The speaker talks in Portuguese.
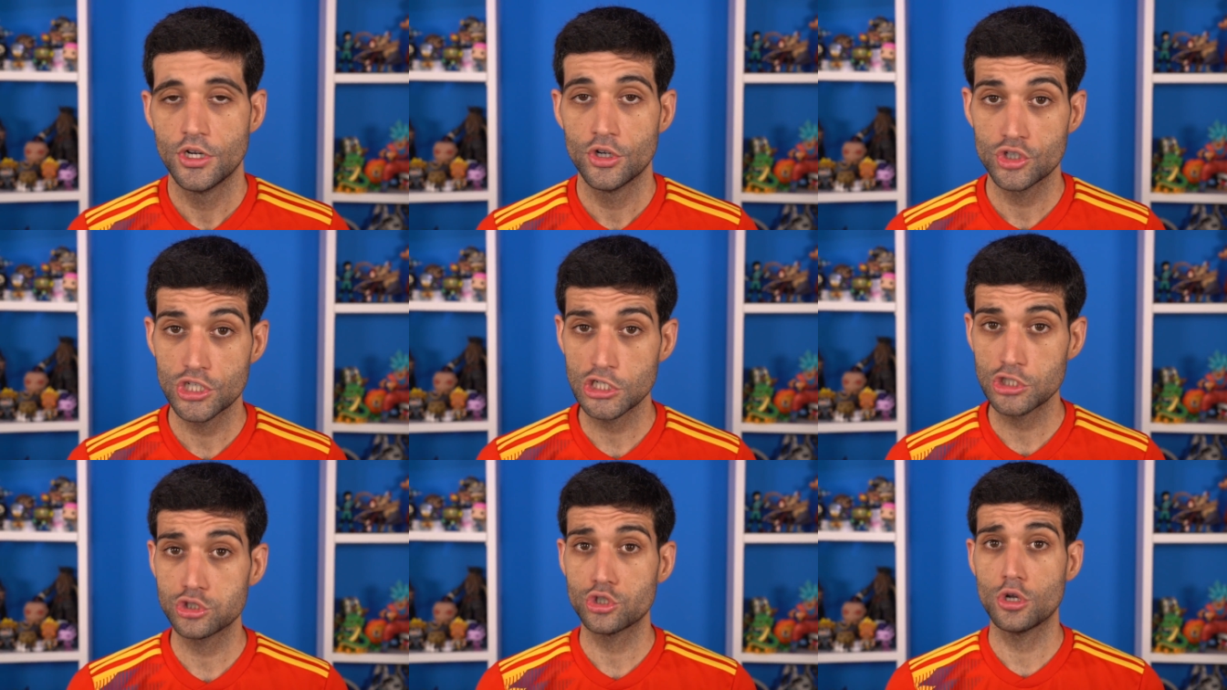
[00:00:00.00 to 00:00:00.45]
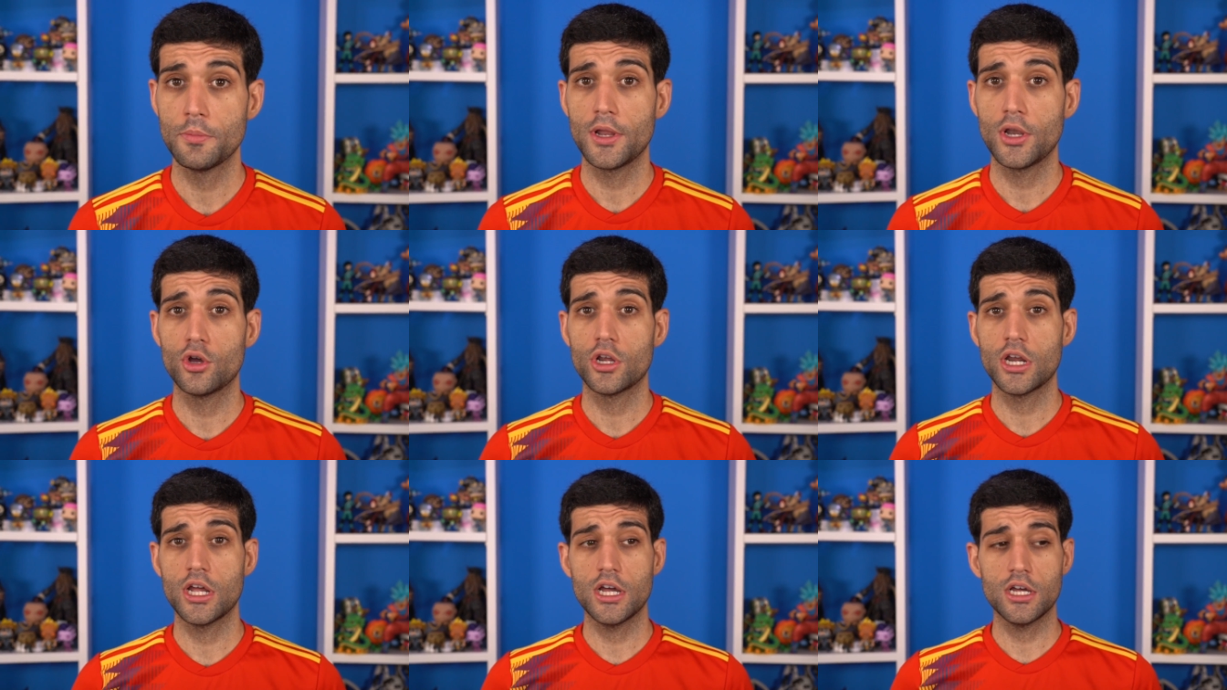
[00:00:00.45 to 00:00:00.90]
Eu já estou
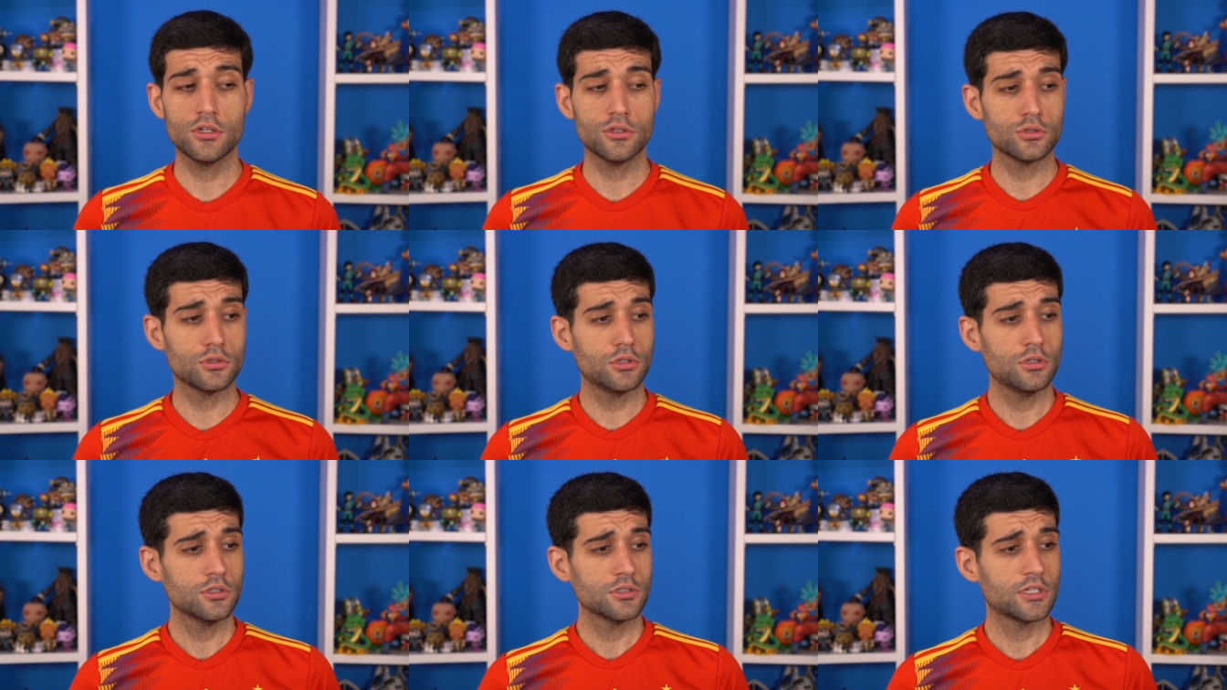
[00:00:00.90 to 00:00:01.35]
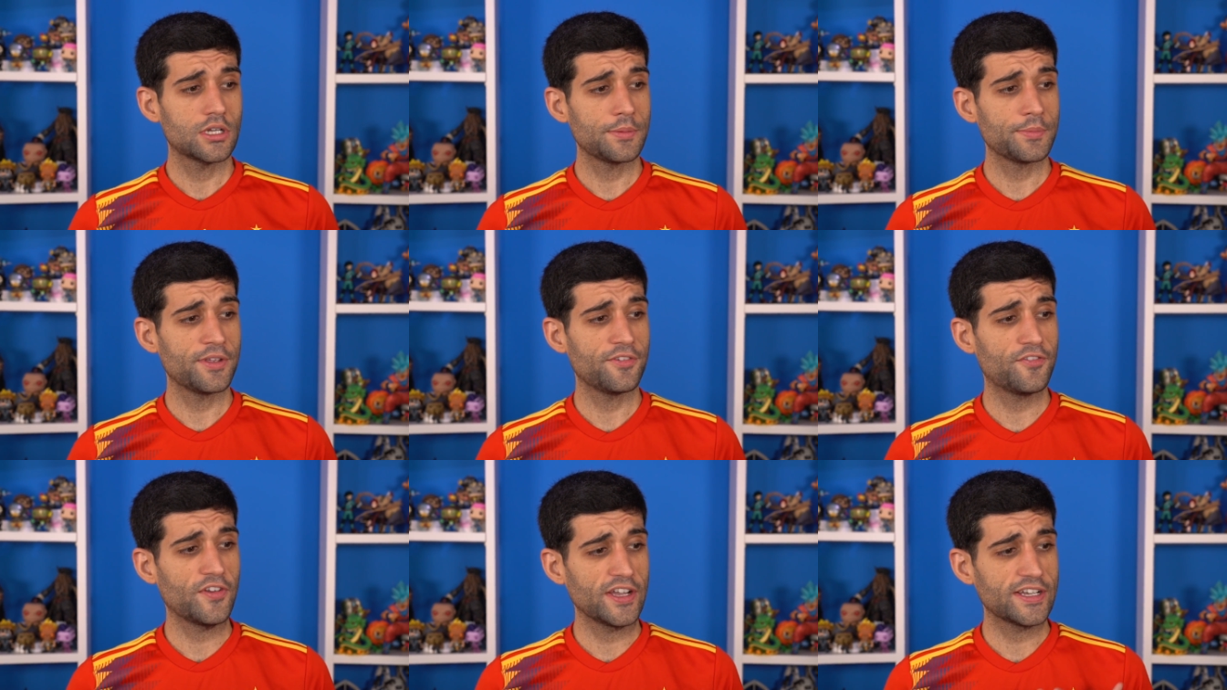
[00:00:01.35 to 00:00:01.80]
melhorando
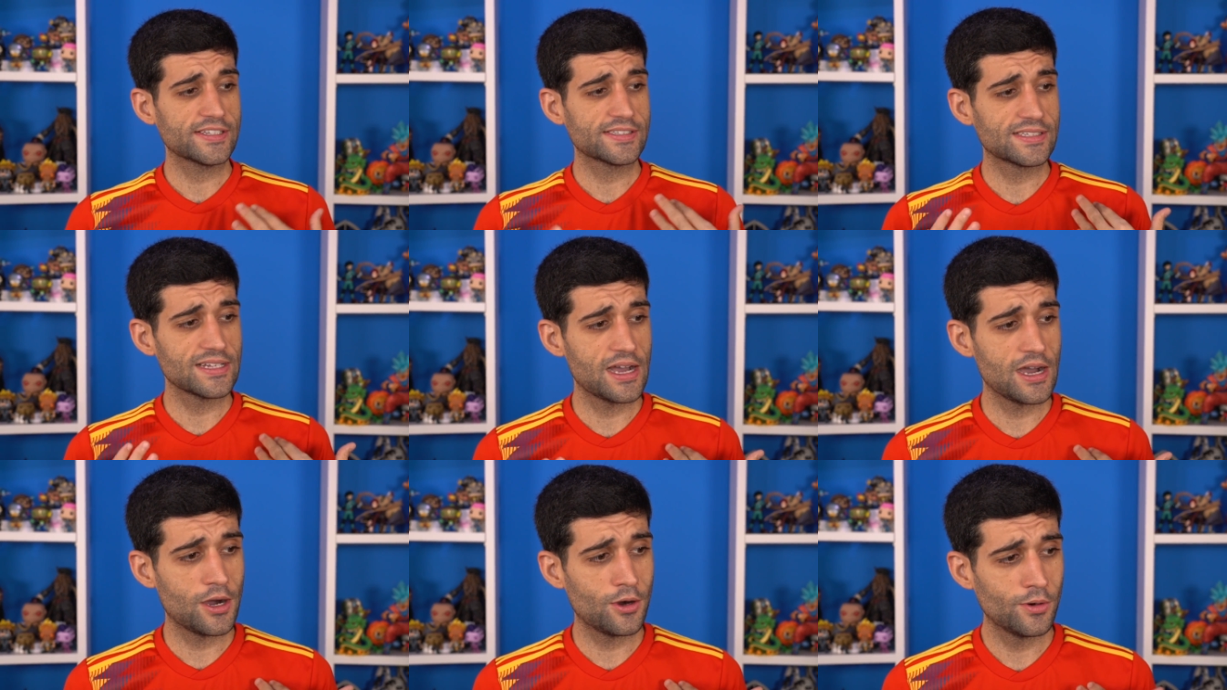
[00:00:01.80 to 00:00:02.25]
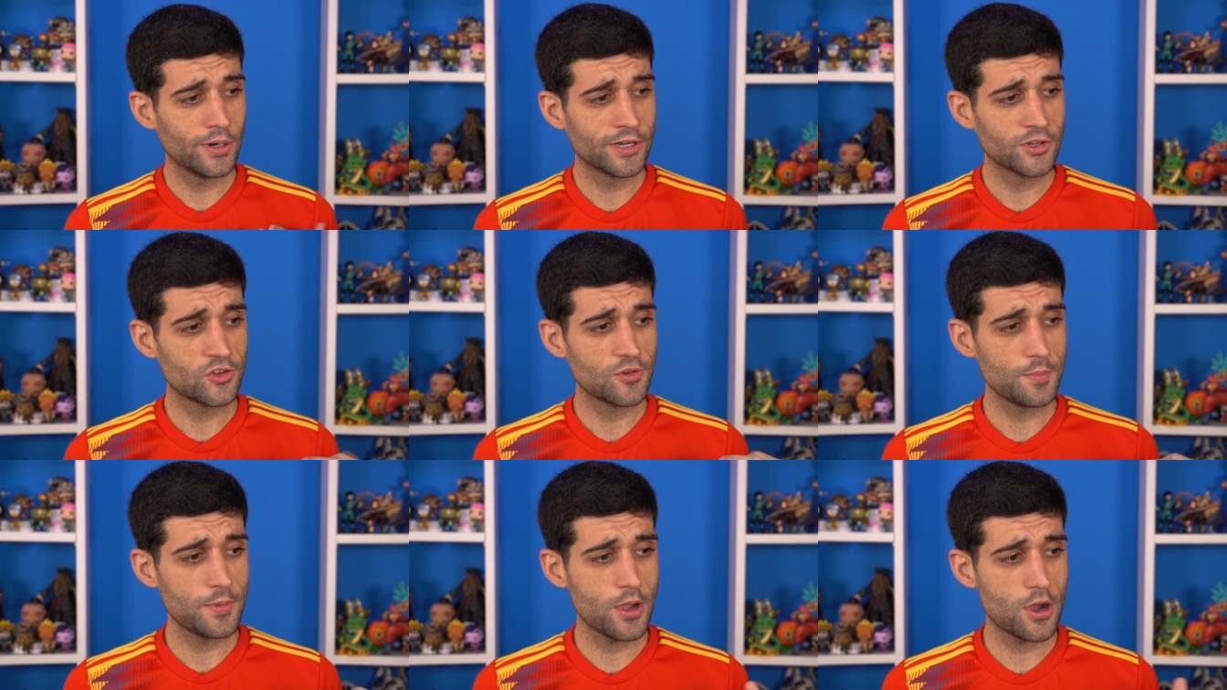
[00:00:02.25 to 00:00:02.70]
da minha infecção,
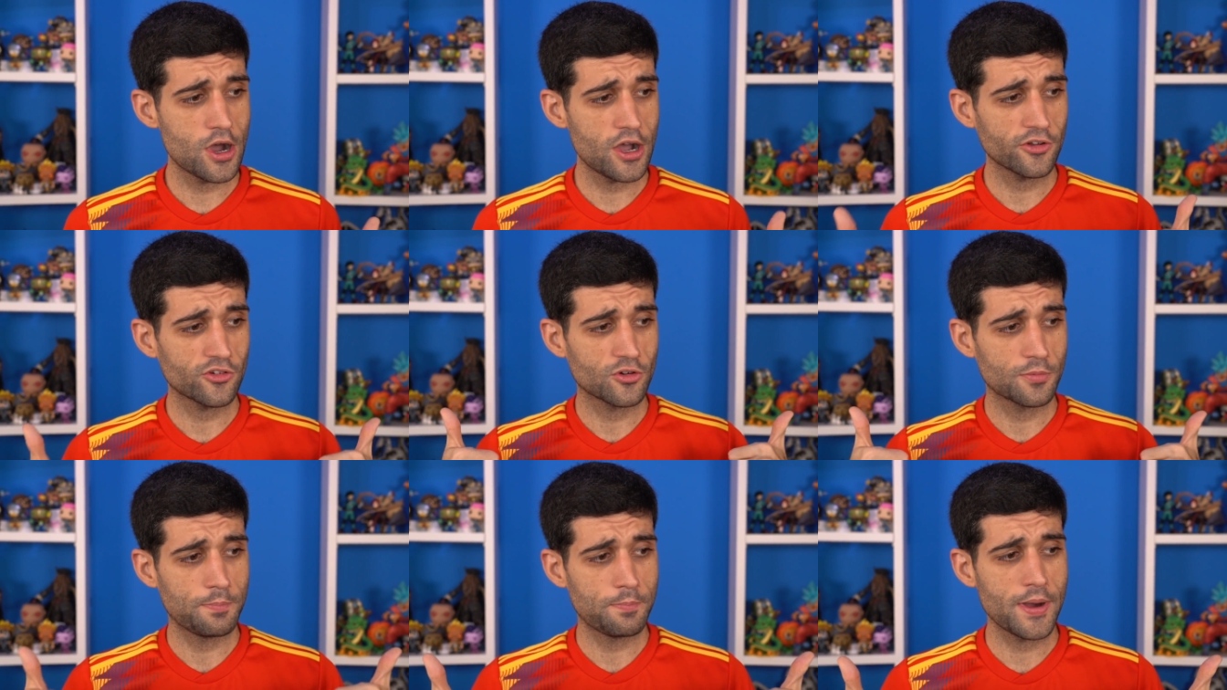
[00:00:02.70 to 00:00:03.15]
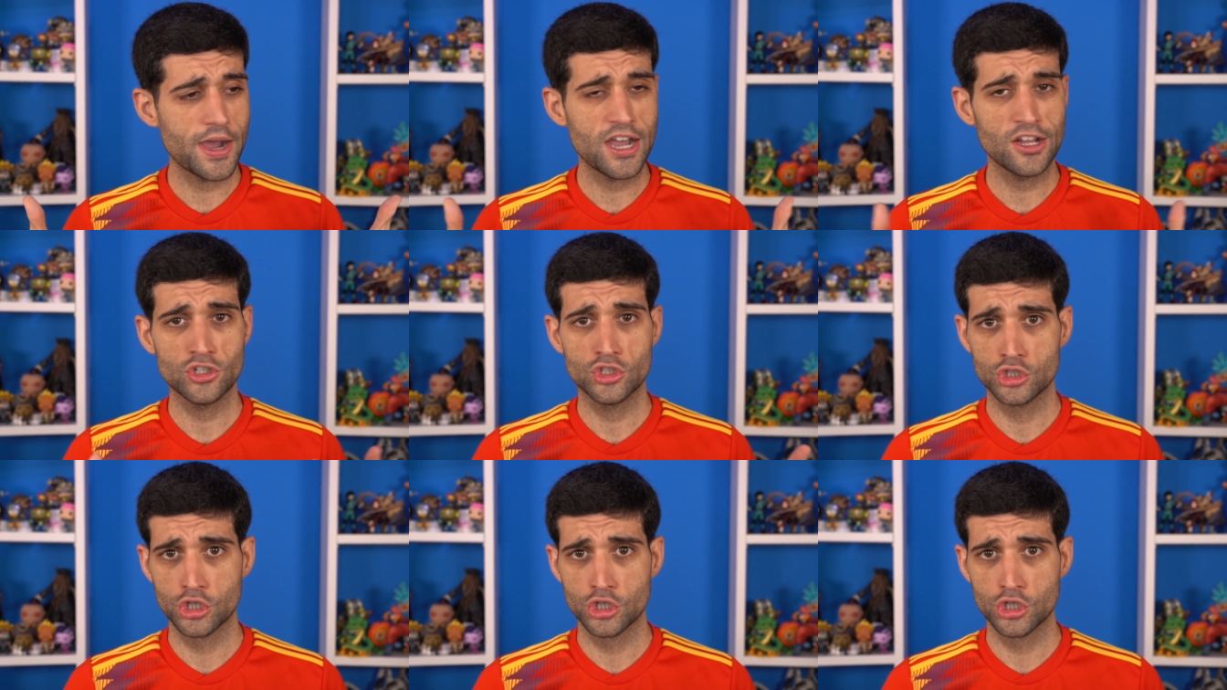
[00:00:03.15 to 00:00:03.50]
antibiótico, pá,